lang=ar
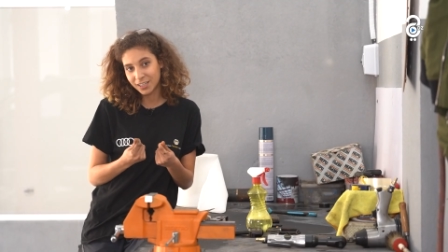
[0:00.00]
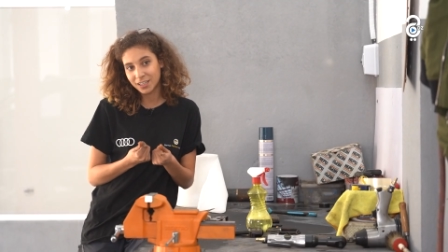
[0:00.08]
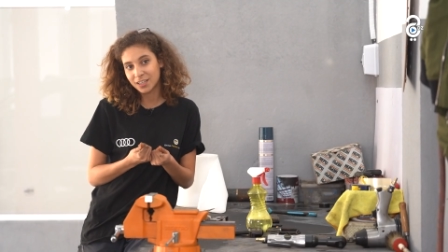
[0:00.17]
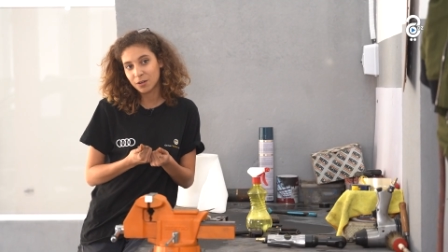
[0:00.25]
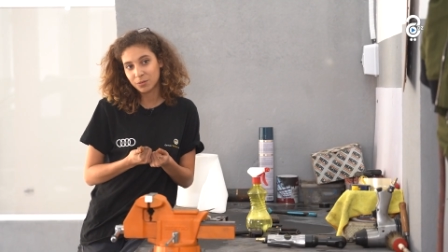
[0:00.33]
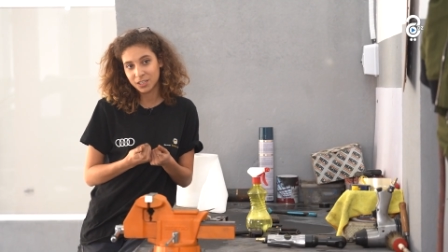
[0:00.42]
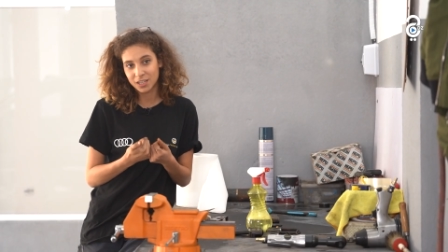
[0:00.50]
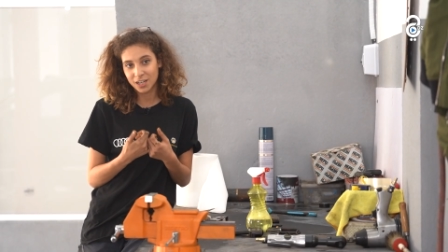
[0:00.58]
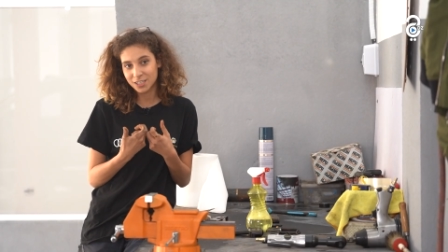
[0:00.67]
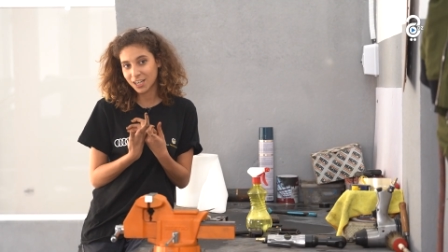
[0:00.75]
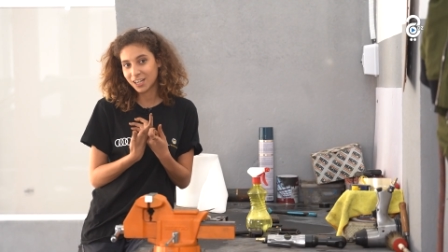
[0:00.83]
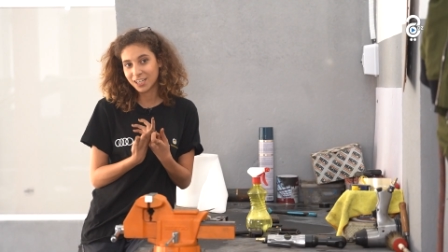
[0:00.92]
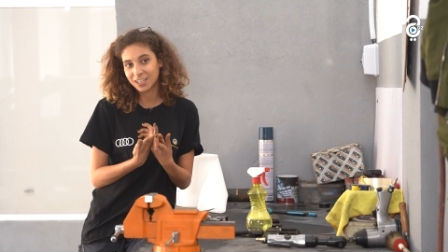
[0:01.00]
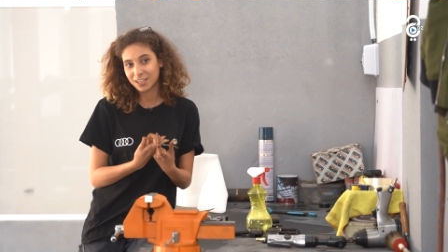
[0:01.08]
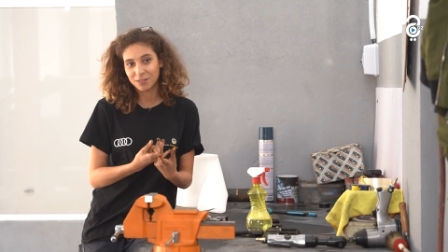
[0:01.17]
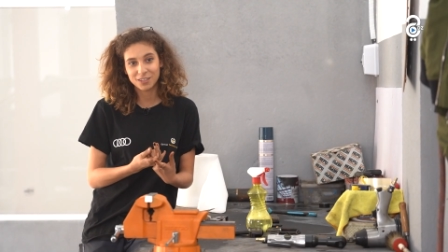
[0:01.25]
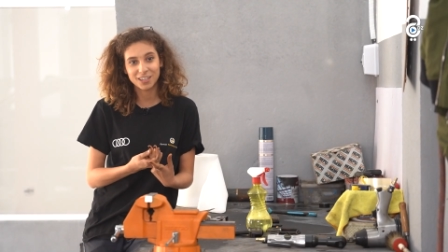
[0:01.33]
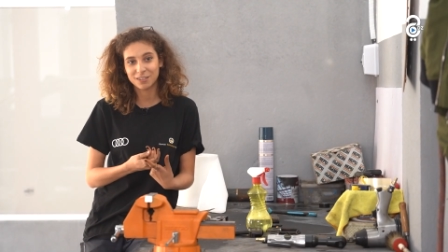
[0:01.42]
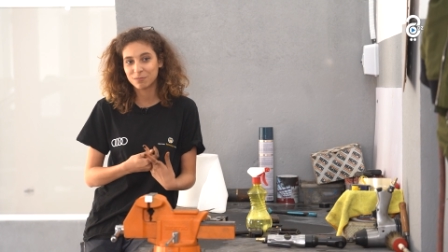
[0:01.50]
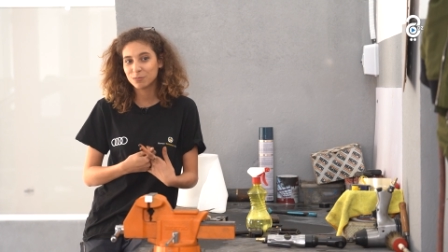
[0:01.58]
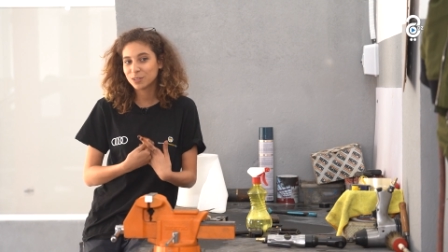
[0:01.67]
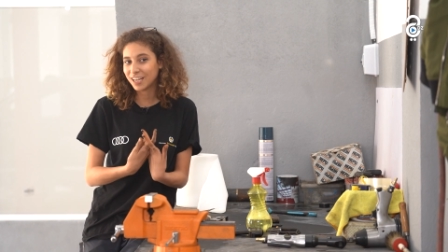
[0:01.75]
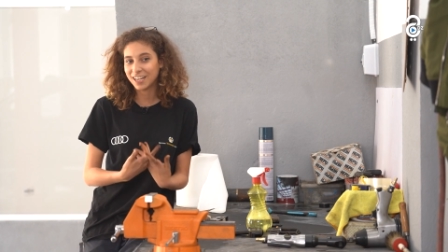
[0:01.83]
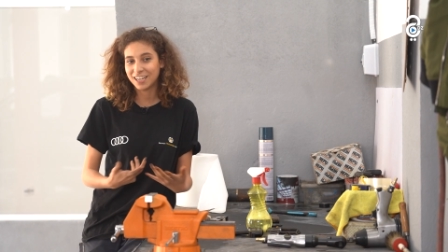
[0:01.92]
يدويه اشغال يدويه
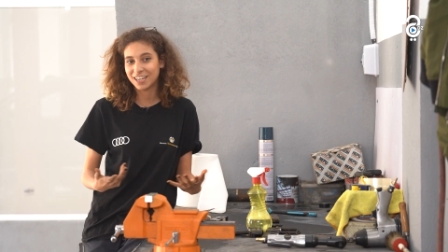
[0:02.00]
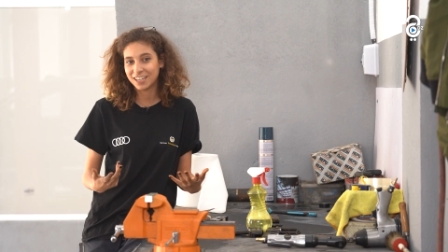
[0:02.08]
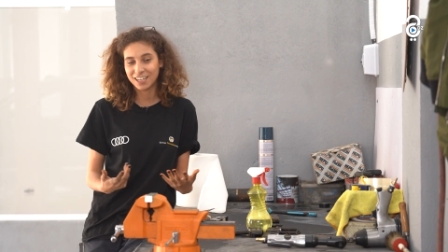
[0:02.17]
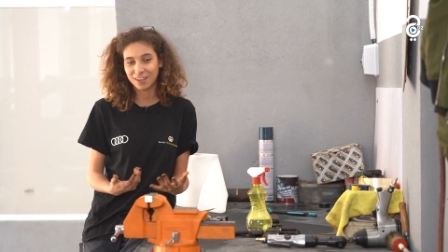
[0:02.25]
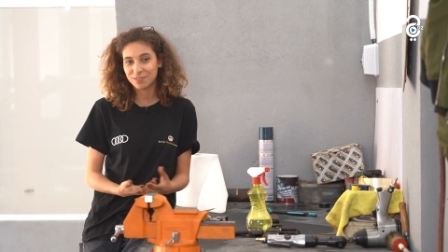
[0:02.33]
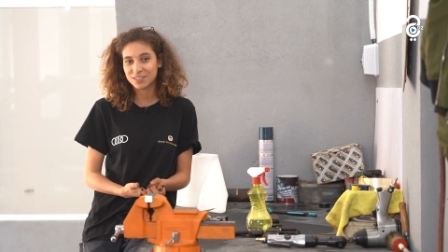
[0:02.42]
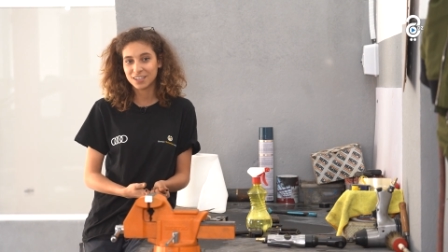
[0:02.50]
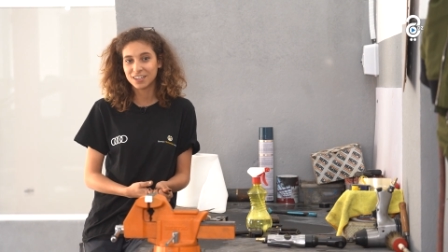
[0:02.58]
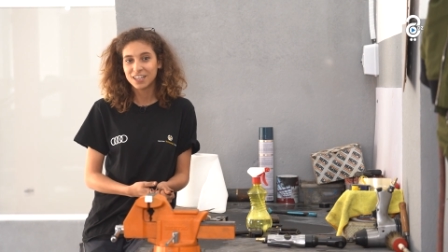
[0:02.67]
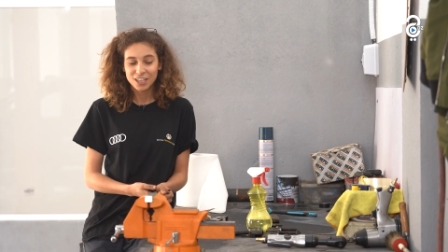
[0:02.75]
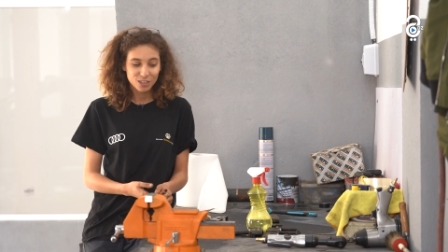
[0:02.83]
نموت عليها هاد العفسه